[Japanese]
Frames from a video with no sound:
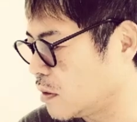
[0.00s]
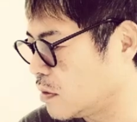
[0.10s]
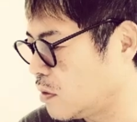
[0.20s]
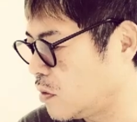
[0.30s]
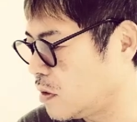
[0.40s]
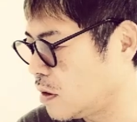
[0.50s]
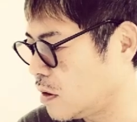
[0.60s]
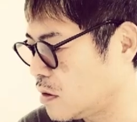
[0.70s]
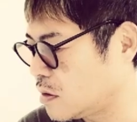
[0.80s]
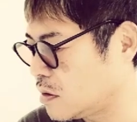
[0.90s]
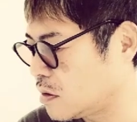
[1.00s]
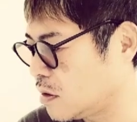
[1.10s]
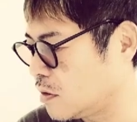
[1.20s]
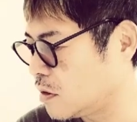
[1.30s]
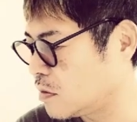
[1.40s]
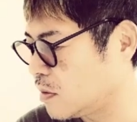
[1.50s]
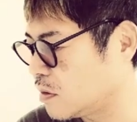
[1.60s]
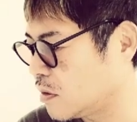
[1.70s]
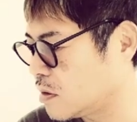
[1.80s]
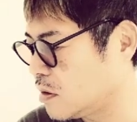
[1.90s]
楽が浪に献身シリーズに一番
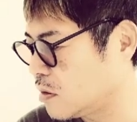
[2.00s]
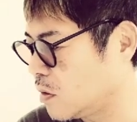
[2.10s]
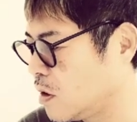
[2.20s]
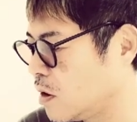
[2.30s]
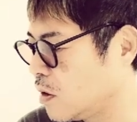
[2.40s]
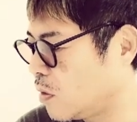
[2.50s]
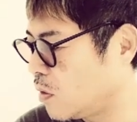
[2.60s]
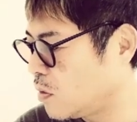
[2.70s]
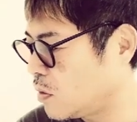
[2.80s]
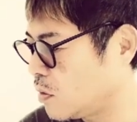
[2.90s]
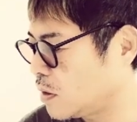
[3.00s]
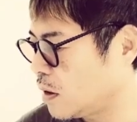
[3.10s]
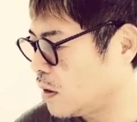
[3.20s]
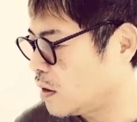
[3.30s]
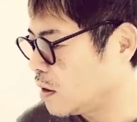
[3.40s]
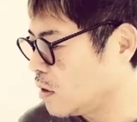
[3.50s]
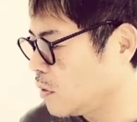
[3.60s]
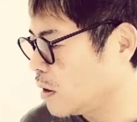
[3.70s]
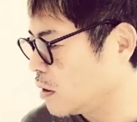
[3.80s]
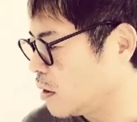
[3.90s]
ふさわしいと、本能的に嗅ぎ
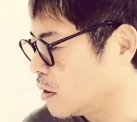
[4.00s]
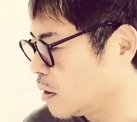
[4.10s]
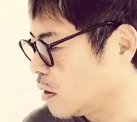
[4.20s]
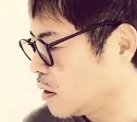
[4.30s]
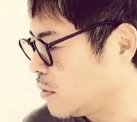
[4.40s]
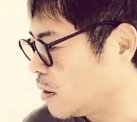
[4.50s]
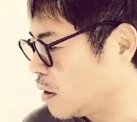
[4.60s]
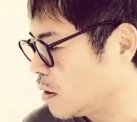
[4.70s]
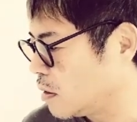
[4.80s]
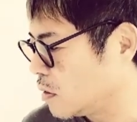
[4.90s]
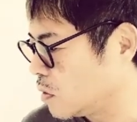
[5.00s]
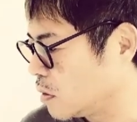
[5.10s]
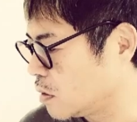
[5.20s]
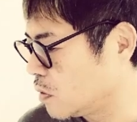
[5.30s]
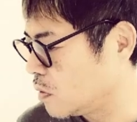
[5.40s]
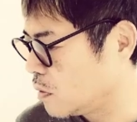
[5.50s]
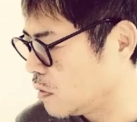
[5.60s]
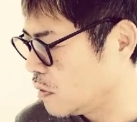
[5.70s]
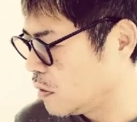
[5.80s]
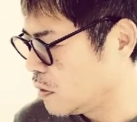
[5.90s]
分けていたからではないだろうかと。
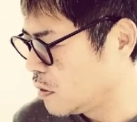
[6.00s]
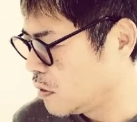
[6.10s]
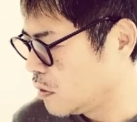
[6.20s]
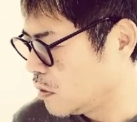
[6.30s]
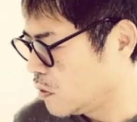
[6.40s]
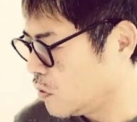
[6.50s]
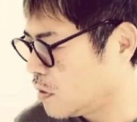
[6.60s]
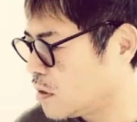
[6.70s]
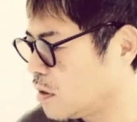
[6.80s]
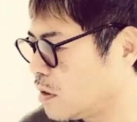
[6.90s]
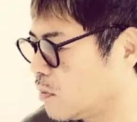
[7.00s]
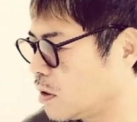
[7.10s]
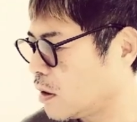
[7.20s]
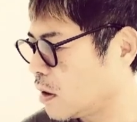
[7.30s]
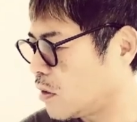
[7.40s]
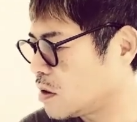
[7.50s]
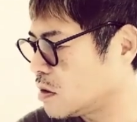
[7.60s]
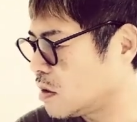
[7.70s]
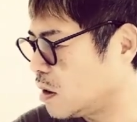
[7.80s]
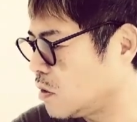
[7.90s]
オフィシャルインタビューでタカは
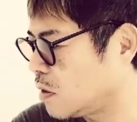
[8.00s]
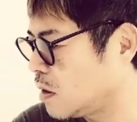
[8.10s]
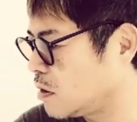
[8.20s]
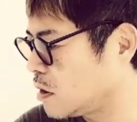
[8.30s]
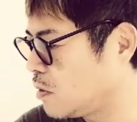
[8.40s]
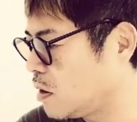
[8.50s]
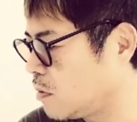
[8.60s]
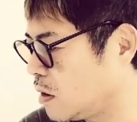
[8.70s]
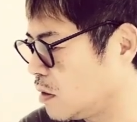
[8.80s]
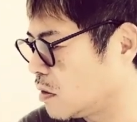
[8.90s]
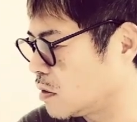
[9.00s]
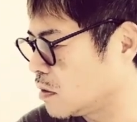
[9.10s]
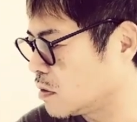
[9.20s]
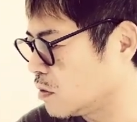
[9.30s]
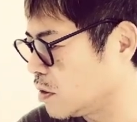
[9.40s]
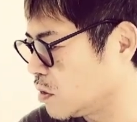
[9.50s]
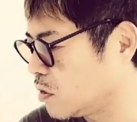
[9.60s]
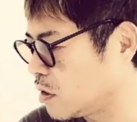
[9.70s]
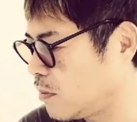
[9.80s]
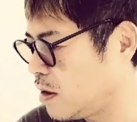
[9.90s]
時代を変えるために前に突き進み、そ
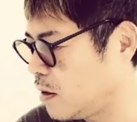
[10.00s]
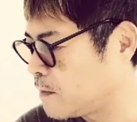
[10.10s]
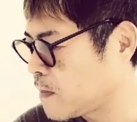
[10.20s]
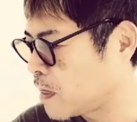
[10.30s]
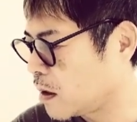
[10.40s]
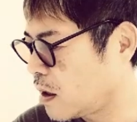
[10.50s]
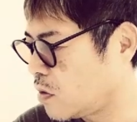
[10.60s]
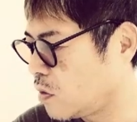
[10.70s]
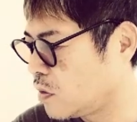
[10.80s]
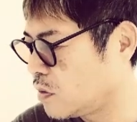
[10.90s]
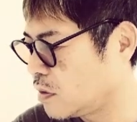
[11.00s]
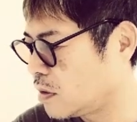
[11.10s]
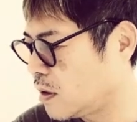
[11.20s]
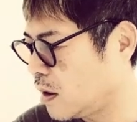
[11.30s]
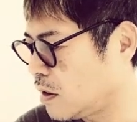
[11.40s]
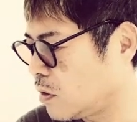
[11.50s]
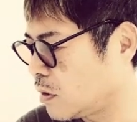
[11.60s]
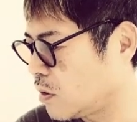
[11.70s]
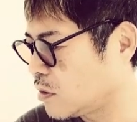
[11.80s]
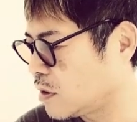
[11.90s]
のために剣を振るって相手
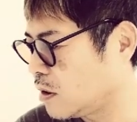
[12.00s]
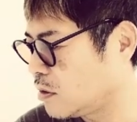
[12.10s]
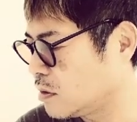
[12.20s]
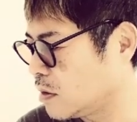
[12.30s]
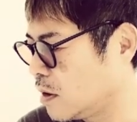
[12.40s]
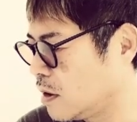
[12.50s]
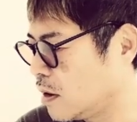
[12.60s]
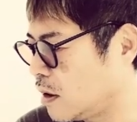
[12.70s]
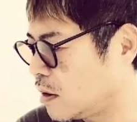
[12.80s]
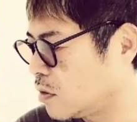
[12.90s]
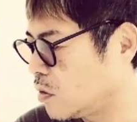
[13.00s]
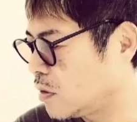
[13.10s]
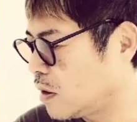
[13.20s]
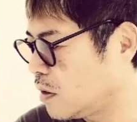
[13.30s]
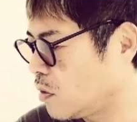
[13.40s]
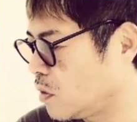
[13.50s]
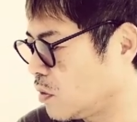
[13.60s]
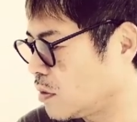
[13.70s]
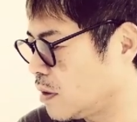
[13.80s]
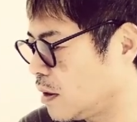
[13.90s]
を倒していく、圧倒的に孤
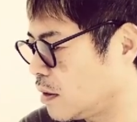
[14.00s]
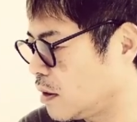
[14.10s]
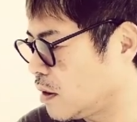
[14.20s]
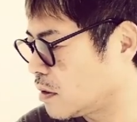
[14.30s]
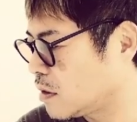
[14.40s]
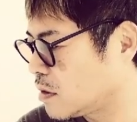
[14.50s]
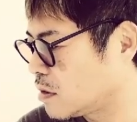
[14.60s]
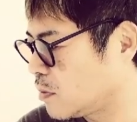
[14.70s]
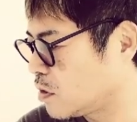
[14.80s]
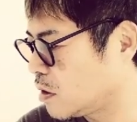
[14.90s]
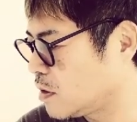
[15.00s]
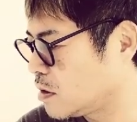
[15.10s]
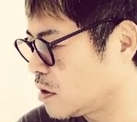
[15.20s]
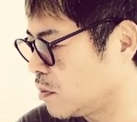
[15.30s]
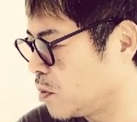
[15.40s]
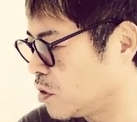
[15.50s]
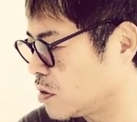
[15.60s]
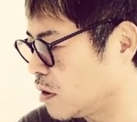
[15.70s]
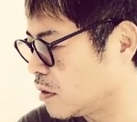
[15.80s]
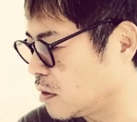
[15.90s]
独であって優しさも寂しさも持
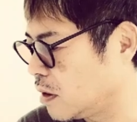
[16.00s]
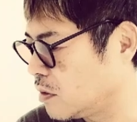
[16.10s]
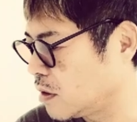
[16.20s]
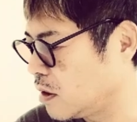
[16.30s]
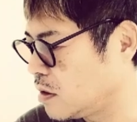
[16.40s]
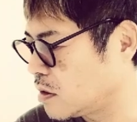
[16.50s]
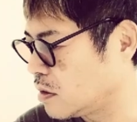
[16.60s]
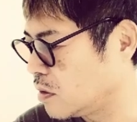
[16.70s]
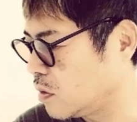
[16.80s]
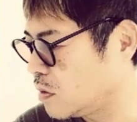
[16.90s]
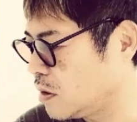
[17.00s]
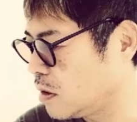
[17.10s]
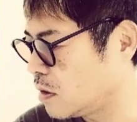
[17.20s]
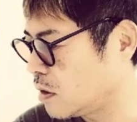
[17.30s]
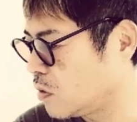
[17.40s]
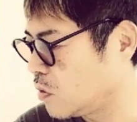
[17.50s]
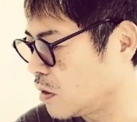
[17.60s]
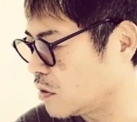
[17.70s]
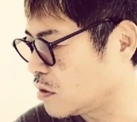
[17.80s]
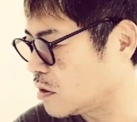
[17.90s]
ち合わせている謙信の人間性に
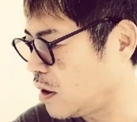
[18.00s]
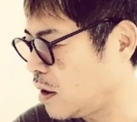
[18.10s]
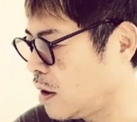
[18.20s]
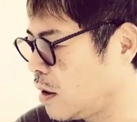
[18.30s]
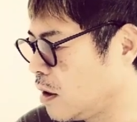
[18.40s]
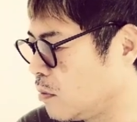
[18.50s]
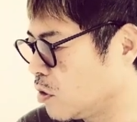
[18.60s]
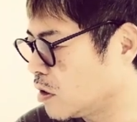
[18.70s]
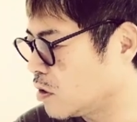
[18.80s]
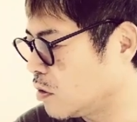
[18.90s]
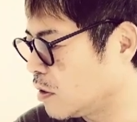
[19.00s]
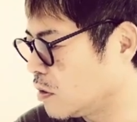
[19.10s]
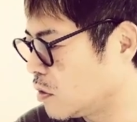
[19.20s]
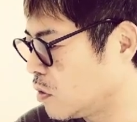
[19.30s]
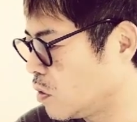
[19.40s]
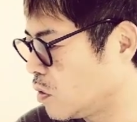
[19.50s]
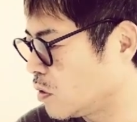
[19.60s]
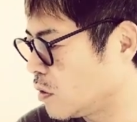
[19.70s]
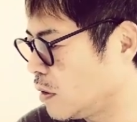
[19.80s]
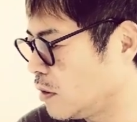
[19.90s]
フォーカスして、僕たちのバンドの方
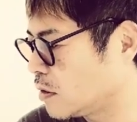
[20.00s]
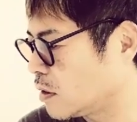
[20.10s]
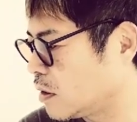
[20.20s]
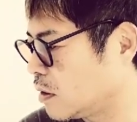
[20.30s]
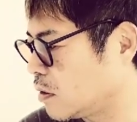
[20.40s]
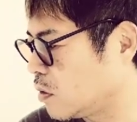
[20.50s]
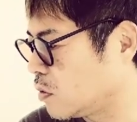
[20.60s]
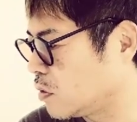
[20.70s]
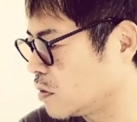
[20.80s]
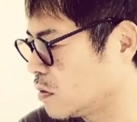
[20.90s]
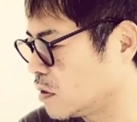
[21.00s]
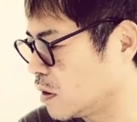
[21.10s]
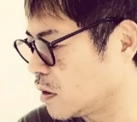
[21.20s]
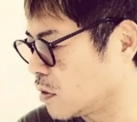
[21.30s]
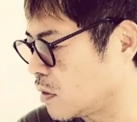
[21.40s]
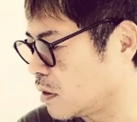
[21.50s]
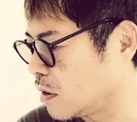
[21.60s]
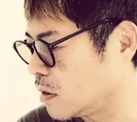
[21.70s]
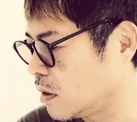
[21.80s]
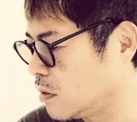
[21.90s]
向性をリンクさせながら曲を作ってきたと
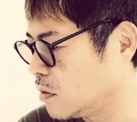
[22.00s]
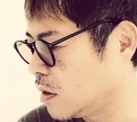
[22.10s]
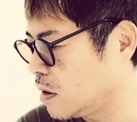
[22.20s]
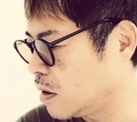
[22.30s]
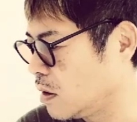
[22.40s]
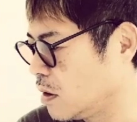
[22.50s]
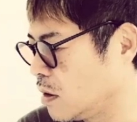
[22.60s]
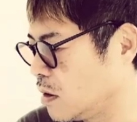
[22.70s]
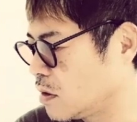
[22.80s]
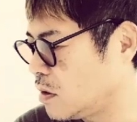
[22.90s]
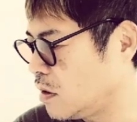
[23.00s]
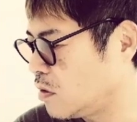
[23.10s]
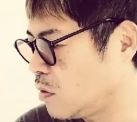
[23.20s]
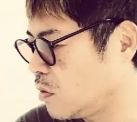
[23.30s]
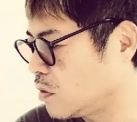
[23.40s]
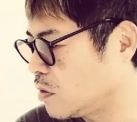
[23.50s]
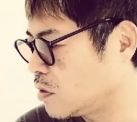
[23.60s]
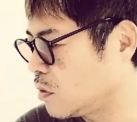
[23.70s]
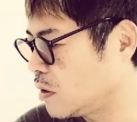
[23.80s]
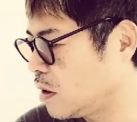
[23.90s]
語っているが、シリーズをもと
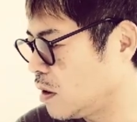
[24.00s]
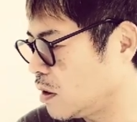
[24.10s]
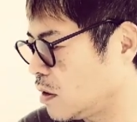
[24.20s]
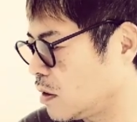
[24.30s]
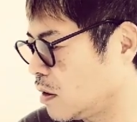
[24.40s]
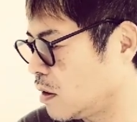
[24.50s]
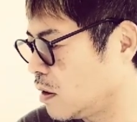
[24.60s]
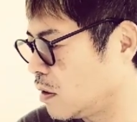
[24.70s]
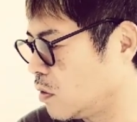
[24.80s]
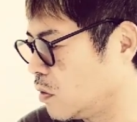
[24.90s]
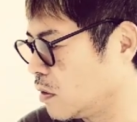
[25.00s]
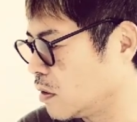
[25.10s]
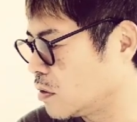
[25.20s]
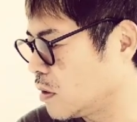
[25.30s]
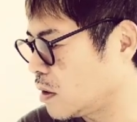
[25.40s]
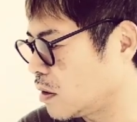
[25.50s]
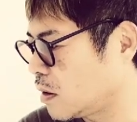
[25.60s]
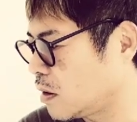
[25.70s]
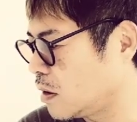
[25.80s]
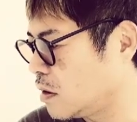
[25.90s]
に壮大になっていた彼らの音楽は
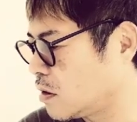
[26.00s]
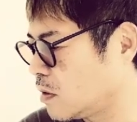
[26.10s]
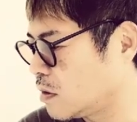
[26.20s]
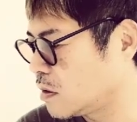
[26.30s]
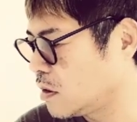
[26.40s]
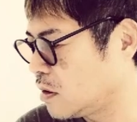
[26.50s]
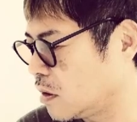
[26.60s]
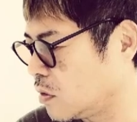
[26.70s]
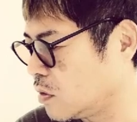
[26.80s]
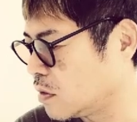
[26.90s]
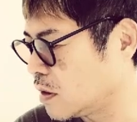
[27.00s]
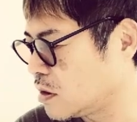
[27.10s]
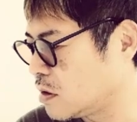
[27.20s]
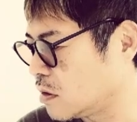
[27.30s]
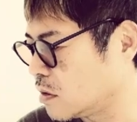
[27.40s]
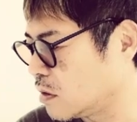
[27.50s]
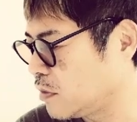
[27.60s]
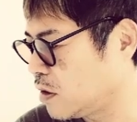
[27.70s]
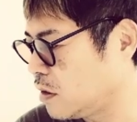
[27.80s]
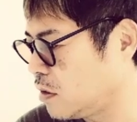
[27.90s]
タカが一番好きだという最新作「
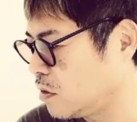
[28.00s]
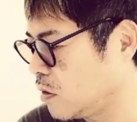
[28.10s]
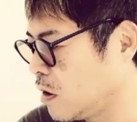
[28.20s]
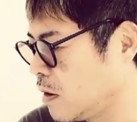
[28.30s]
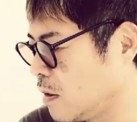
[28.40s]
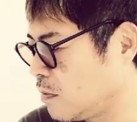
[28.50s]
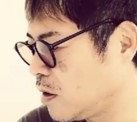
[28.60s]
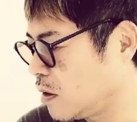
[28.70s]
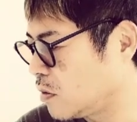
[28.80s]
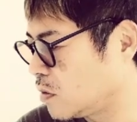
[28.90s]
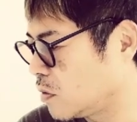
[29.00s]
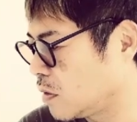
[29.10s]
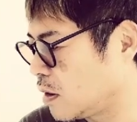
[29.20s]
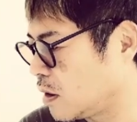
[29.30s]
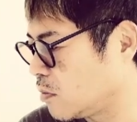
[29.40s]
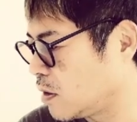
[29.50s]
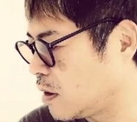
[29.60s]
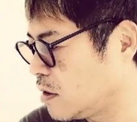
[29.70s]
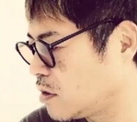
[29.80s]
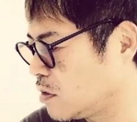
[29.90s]
ザ・ビギニングのピアノソロから始ま
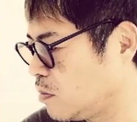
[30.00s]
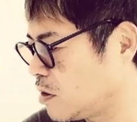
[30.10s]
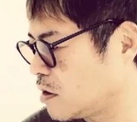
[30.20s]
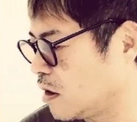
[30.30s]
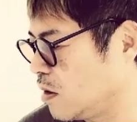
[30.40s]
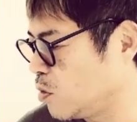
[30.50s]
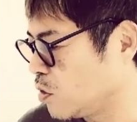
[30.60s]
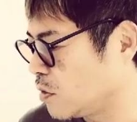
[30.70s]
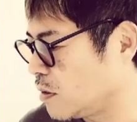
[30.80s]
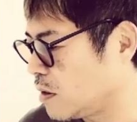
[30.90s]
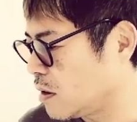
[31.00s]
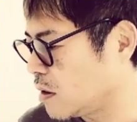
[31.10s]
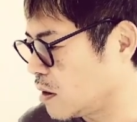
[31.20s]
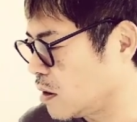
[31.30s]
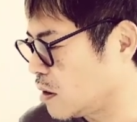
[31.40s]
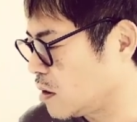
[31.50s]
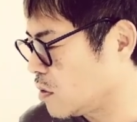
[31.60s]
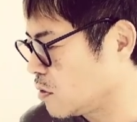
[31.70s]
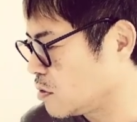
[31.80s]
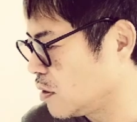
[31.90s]
る哀愁に満ちたエモーショナルな楽
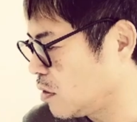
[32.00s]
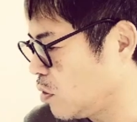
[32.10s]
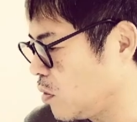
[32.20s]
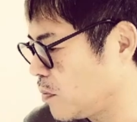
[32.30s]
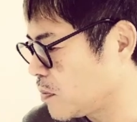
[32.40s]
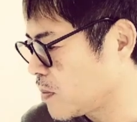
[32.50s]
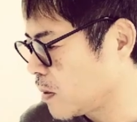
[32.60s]
曲へと